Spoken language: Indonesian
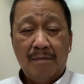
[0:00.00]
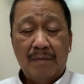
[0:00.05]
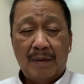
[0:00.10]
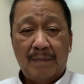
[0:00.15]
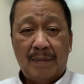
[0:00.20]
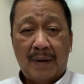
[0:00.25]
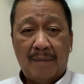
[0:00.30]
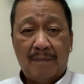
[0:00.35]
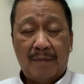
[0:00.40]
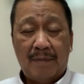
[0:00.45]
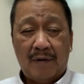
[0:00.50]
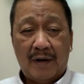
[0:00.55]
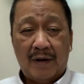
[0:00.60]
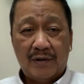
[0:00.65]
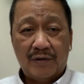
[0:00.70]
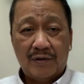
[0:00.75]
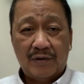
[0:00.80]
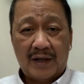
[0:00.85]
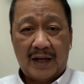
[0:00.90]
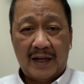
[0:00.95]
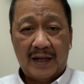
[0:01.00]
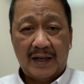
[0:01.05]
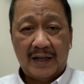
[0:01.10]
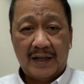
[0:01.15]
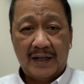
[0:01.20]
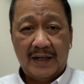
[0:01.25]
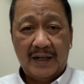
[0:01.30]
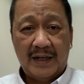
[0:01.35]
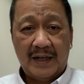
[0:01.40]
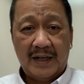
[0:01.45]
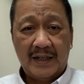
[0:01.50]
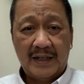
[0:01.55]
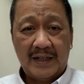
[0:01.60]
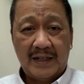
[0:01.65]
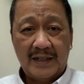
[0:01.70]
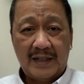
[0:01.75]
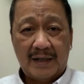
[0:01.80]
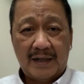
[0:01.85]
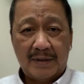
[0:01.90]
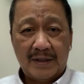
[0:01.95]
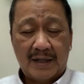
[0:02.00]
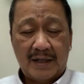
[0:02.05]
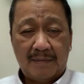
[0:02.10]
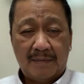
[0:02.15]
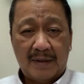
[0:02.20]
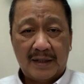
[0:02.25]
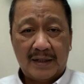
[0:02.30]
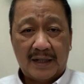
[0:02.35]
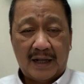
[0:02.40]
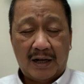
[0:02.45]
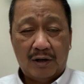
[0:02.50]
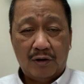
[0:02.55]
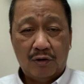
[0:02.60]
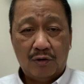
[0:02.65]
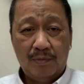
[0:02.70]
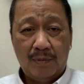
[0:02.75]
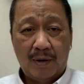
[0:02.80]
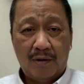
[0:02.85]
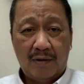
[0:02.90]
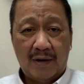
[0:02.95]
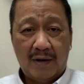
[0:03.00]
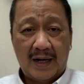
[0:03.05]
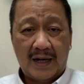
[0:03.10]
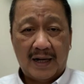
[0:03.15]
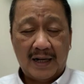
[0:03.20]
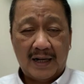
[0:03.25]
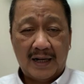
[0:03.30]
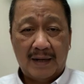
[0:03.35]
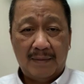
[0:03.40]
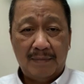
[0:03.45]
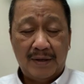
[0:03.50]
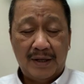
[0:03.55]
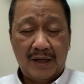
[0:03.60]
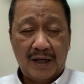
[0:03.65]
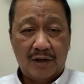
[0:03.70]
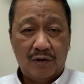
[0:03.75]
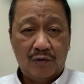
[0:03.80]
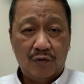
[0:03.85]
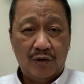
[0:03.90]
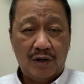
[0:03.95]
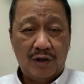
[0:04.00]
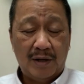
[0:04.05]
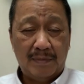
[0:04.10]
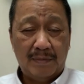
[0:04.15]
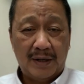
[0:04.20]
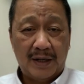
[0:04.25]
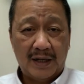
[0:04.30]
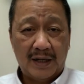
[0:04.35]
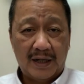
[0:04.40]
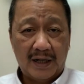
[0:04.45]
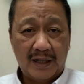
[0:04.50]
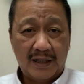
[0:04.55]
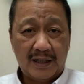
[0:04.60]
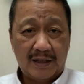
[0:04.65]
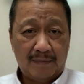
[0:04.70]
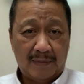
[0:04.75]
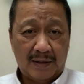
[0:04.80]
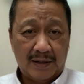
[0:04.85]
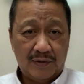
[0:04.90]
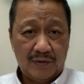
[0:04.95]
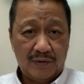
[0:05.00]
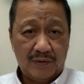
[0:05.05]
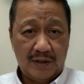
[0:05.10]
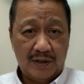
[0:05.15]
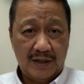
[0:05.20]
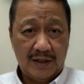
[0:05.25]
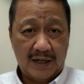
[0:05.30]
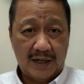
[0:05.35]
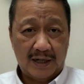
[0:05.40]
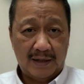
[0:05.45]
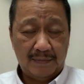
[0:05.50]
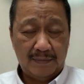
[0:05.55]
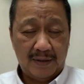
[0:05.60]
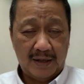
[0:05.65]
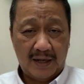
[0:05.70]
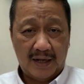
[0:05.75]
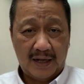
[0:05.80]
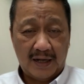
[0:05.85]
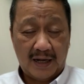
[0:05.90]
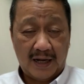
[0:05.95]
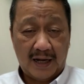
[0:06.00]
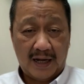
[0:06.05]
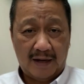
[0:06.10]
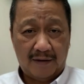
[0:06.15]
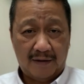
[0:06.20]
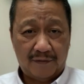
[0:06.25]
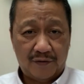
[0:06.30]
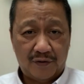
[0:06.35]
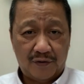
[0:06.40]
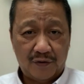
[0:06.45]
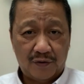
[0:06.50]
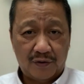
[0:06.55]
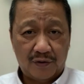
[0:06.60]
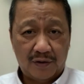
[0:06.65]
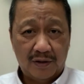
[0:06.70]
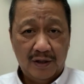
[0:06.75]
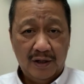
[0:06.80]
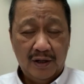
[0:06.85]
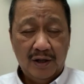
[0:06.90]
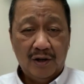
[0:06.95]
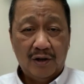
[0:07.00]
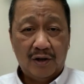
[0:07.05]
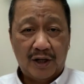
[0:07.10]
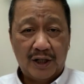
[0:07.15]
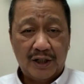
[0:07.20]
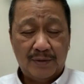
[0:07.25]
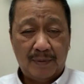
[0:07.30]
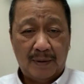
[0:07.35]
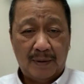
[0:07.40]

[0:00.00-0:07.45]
beberapa waktu terakhir ini kan kita sama-sama tahu bahwa harga minyak dunia meningkat termasuk di dalamnya harga aftur. Betul. Oleh